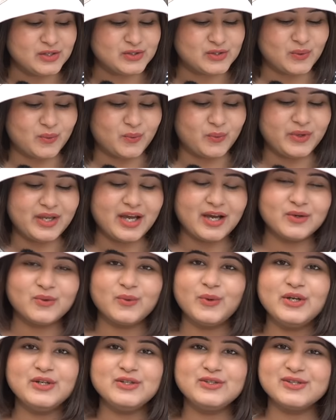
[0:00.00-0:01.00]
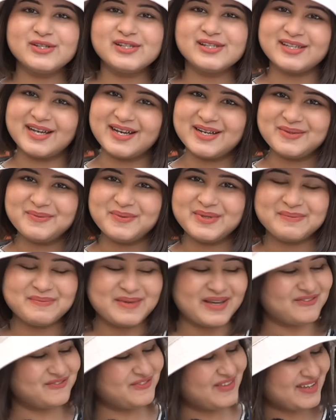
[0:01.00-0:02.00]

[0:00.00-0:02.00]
सो वी आर गोइंग टू स्टार्ट विथ माई